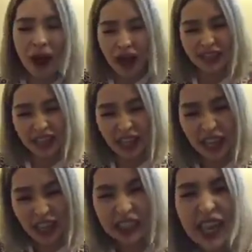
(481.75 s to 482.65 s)
Bakit ka
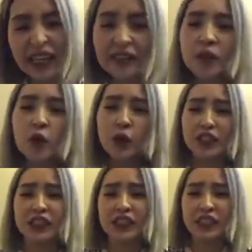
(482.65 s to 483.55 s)
nalasing?
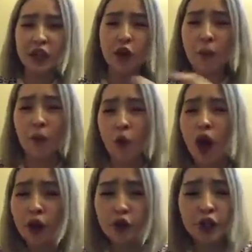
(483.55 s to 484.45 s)
Which is hindi ko alam kung
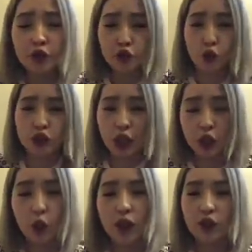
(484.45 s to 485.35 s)
ano yun yung totoo sa
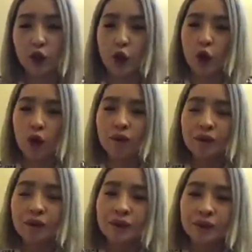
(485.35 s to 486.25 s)
kinukwento nyo
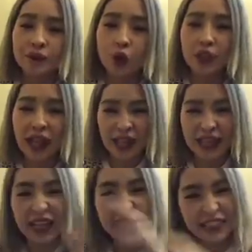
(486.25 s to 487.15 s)
or
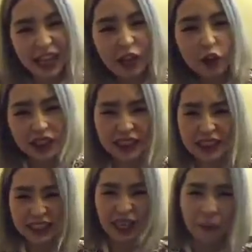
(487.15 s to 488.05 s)
dahil nagsiselo siya sa
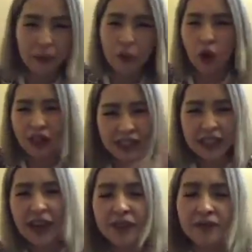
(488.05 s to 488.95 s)
sinasabi mo
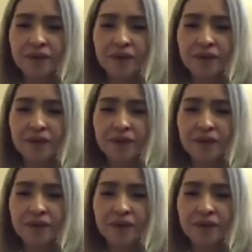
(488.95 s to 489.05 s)
kanina.